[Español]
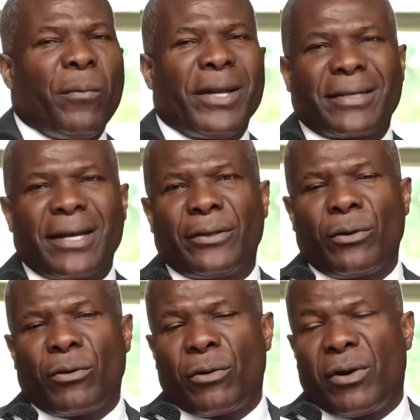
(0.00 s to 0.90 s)

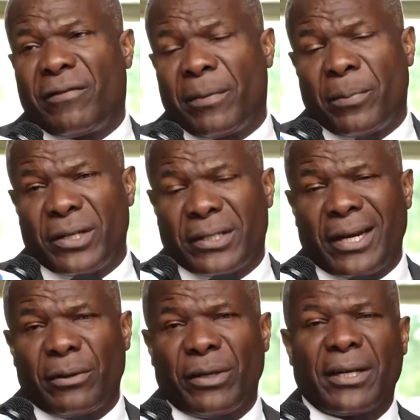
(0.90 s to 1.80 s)
Conversando con los jefes
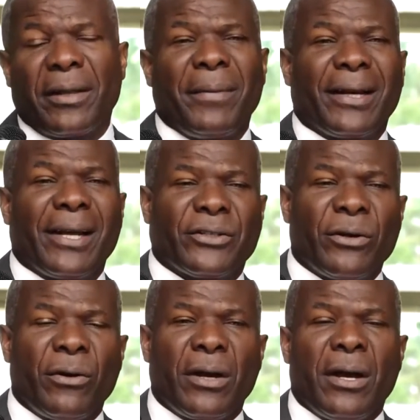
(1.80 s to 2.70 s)
policiales de nuestra
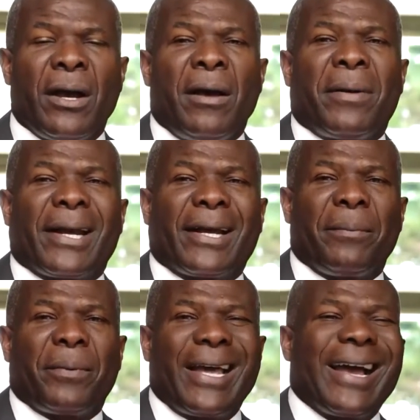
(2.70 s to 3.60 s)
demarcación,
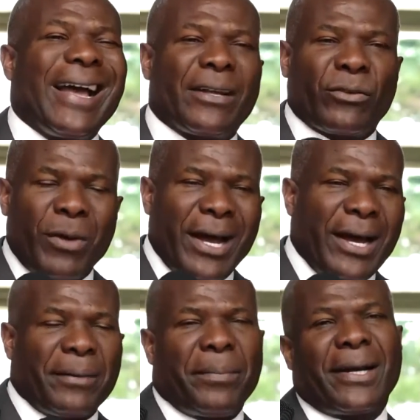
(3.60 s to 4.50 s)
para que puedan
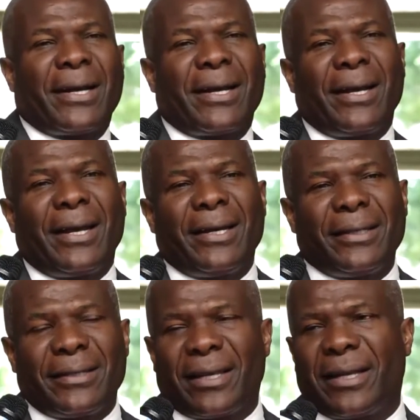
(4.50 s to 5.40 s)
actuar, para que
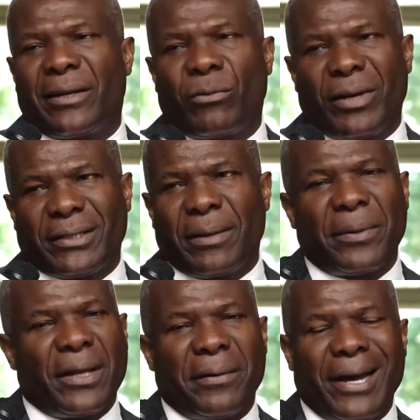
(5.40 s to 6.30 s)
el índice de
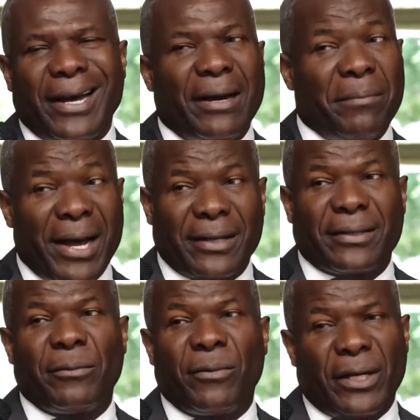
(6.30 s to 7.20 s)
delincuencia pueda bajar al
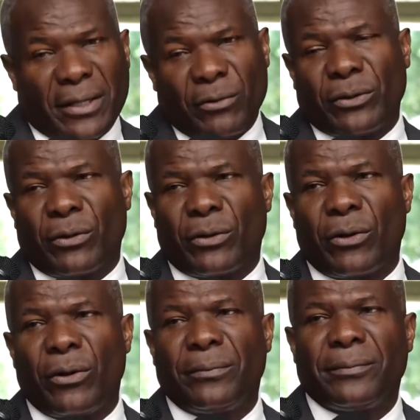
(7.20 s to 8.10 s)
máximo. Ese es
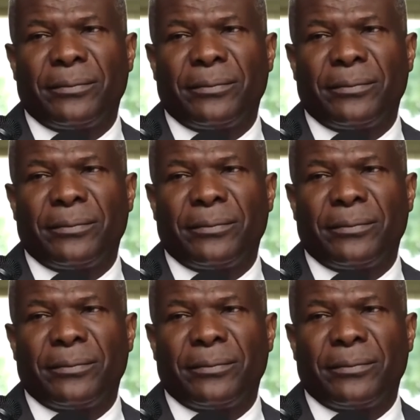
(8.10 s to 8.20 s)
nuestro rol.